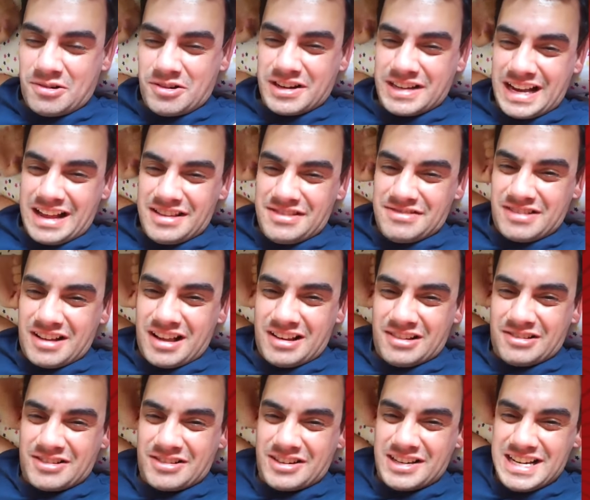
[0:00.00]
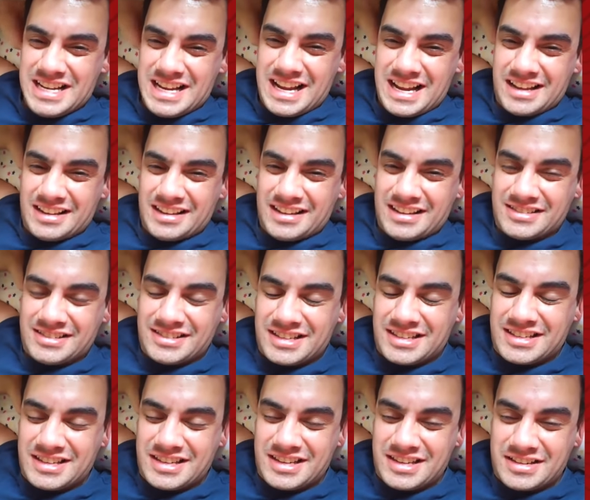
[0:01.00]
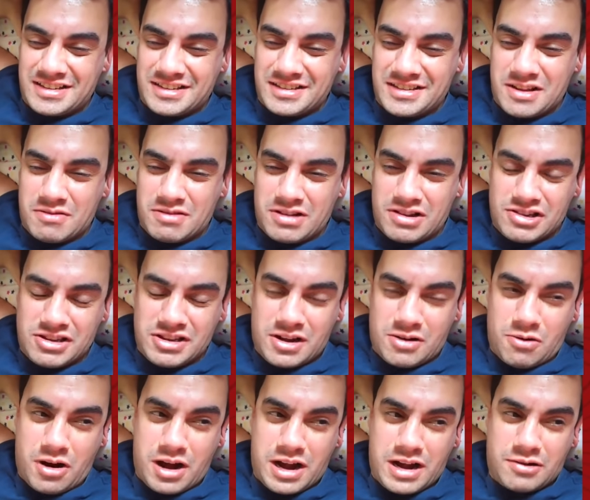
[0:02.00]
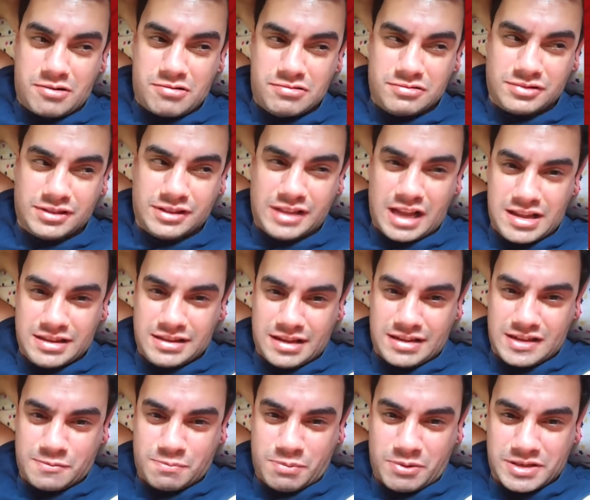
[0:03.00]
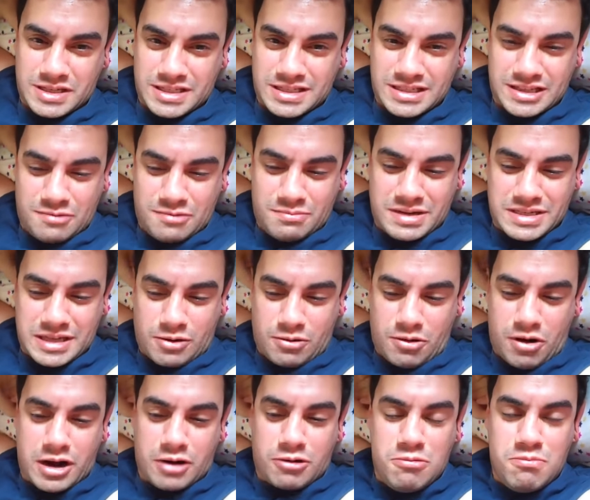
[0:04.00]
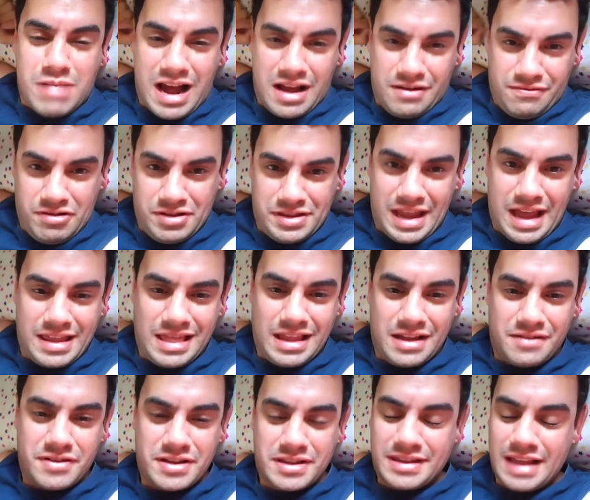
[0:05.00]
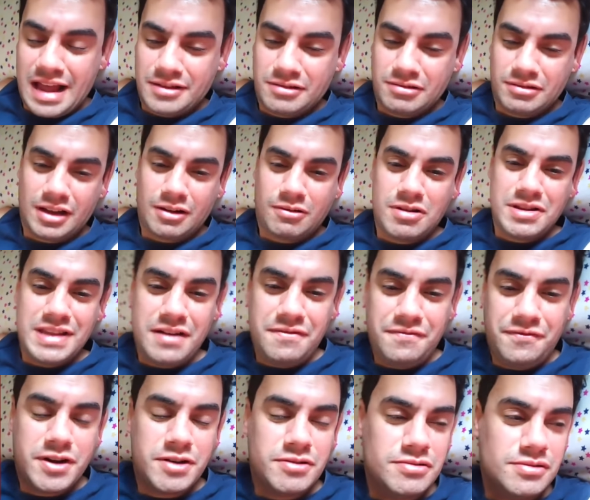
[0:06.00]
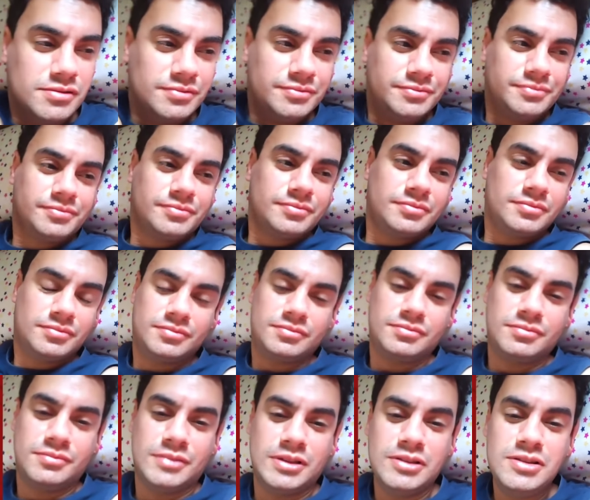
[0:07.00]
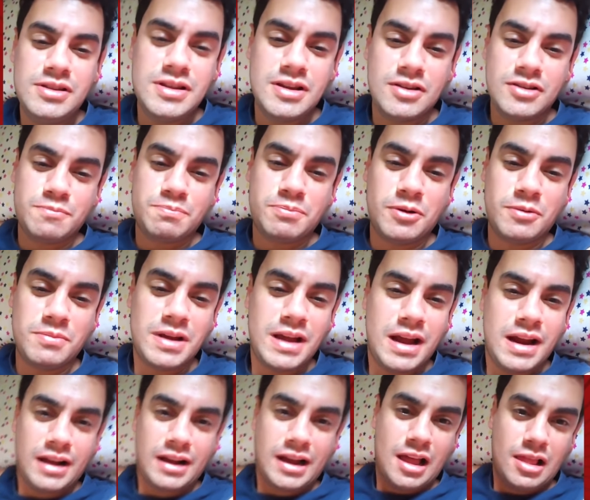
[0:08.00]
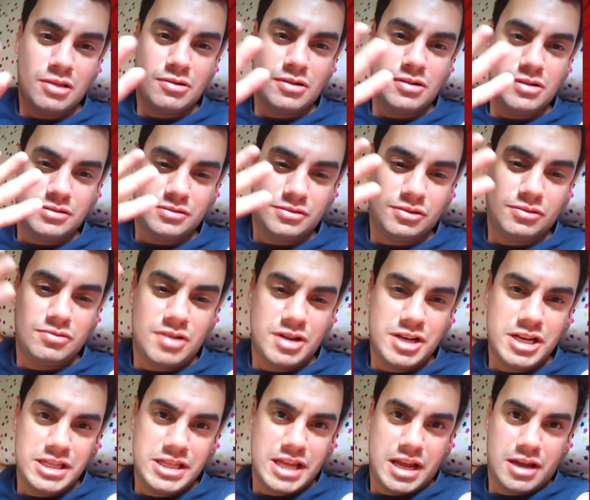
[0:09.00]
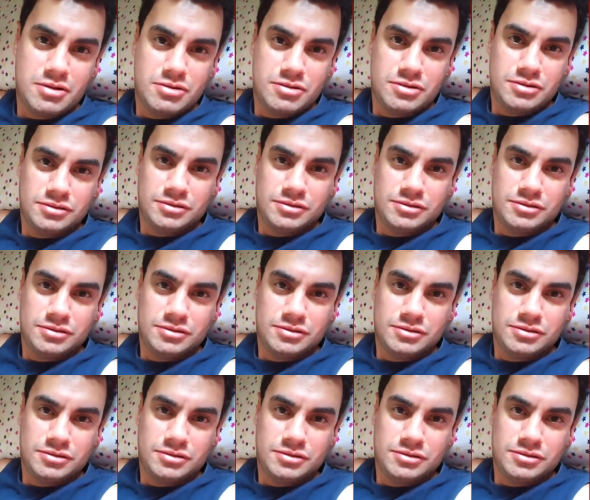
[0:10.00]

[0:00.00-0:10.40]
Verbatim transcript: acordar no calor, né? Gente, não que a gente acorde com tanta disposição, mas acorde com mais vontade de levantar do que quando tá frio. Meu Deus, por mim era calor todo o ano inteiro.